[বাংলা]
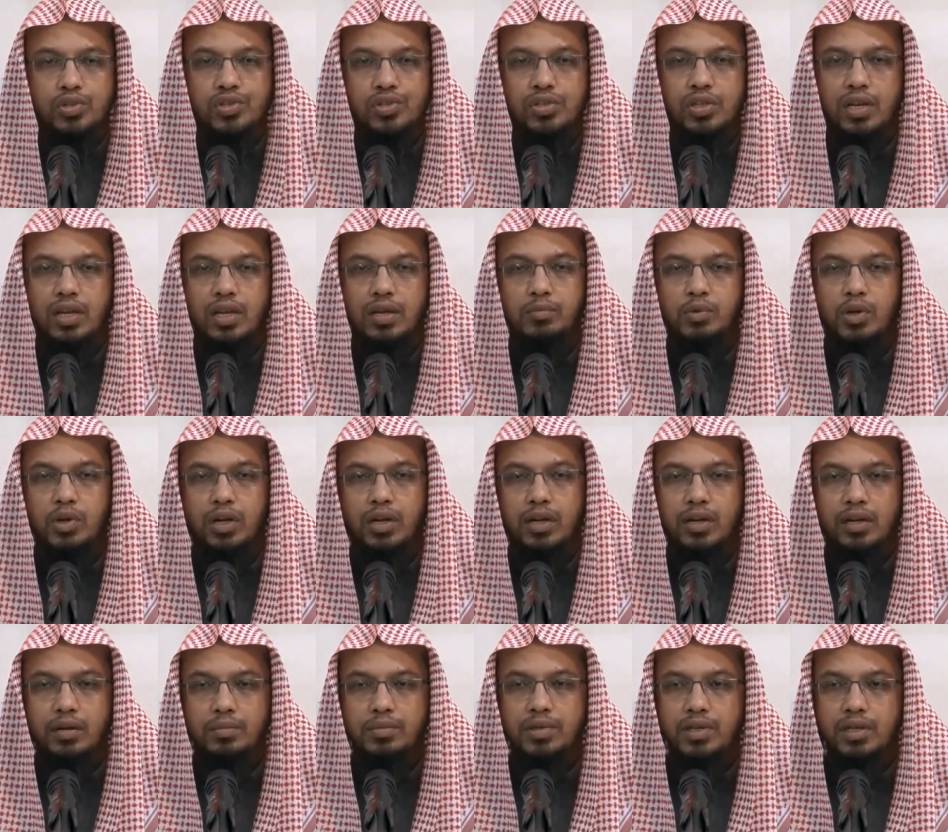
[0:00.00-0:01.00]
ওসালাম
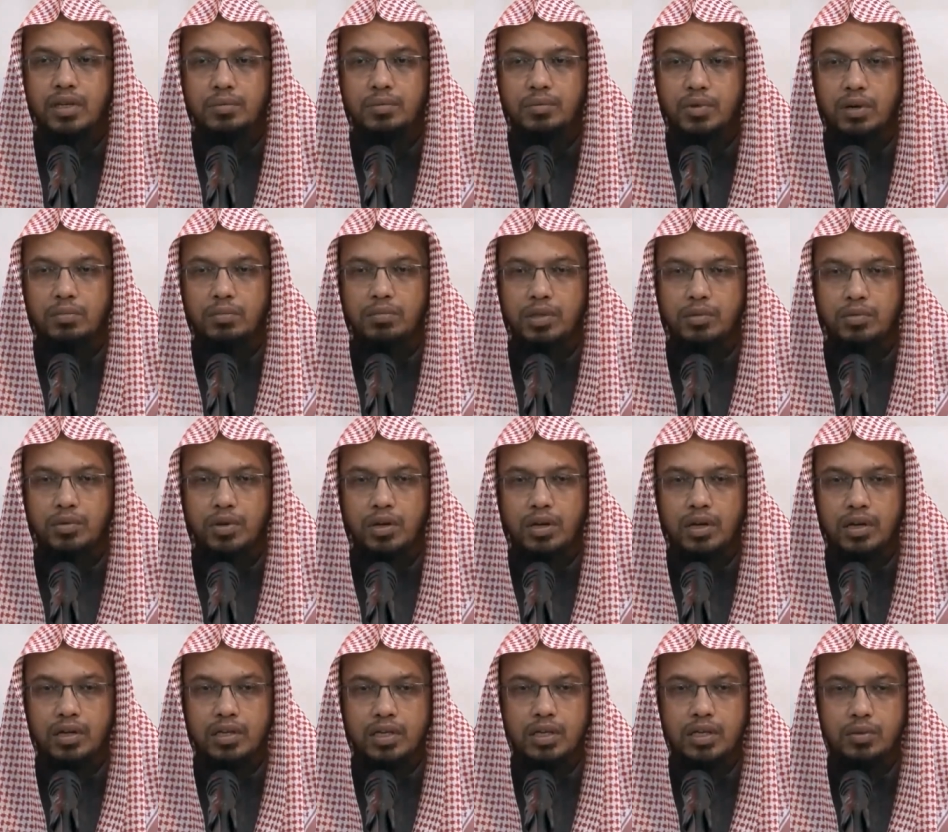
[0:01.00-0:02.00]
আলা নবীনা মোহাম্মদ ও
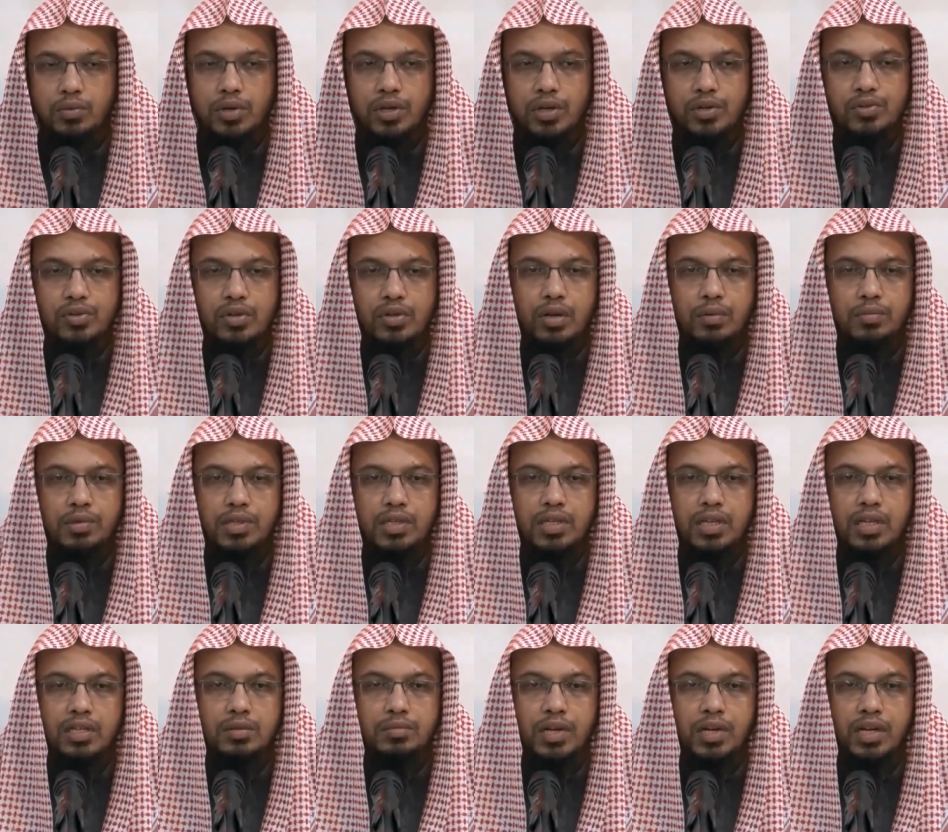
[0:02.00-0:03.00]
আলহি
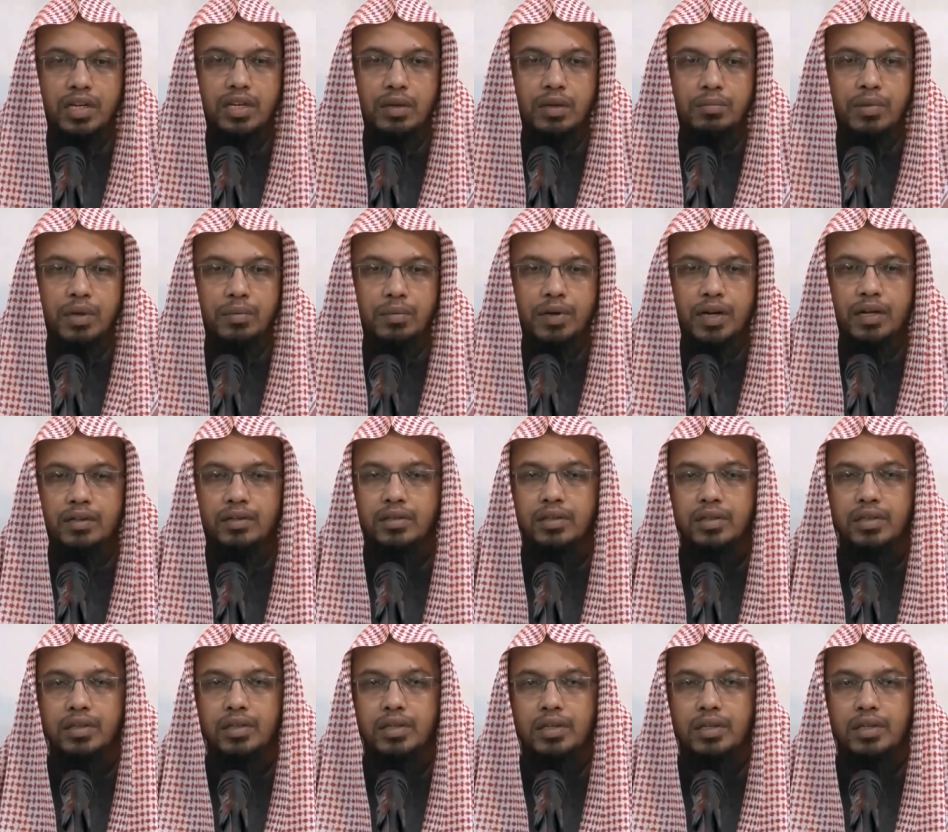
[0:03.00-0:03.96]
ওয়াসহাবিহি আজমাইন আম্মাবাদ